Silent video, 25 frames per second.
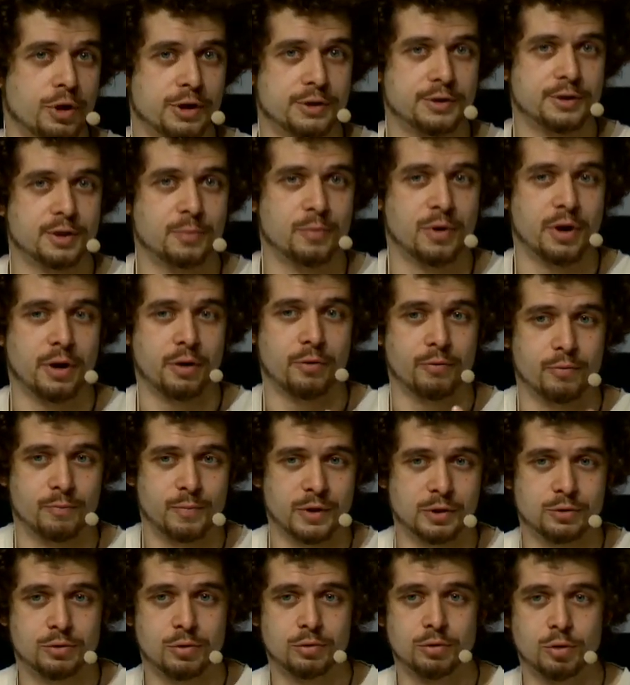я снимаю
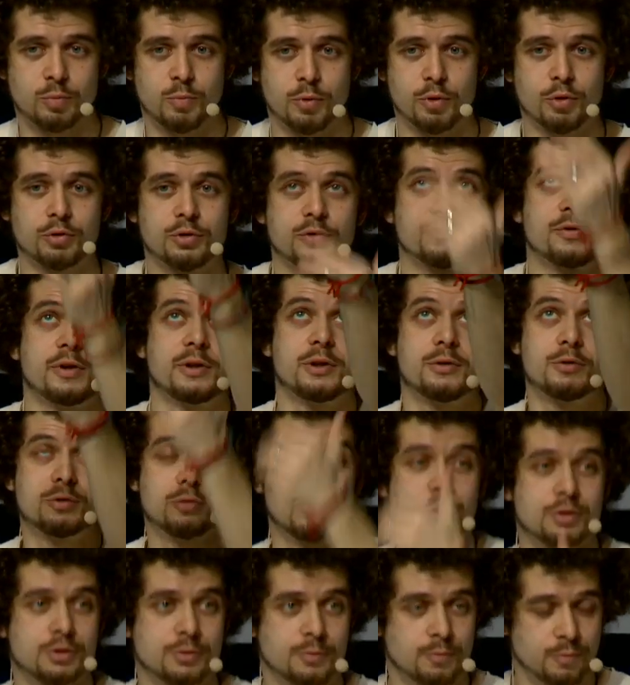подсолнух, против этого
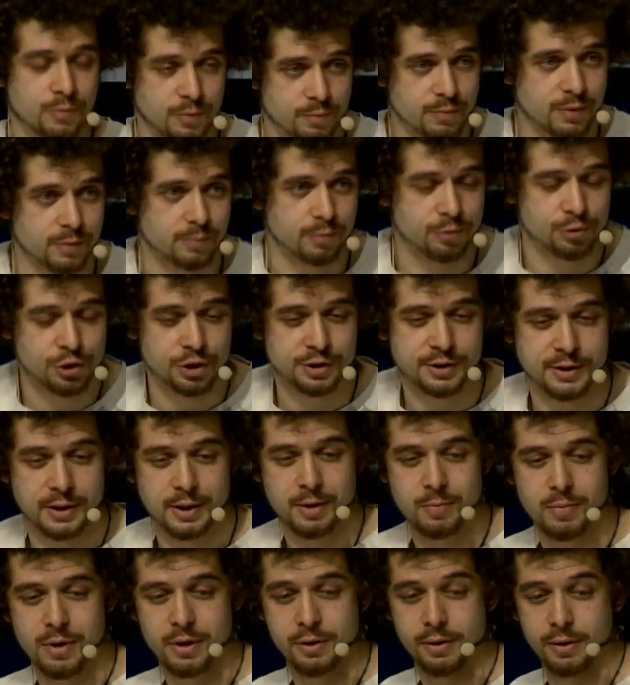солнца получается
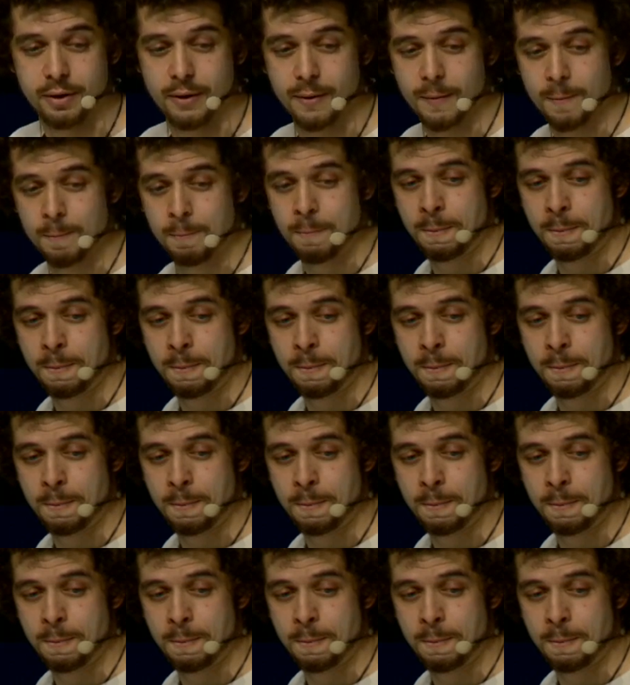контрабанда.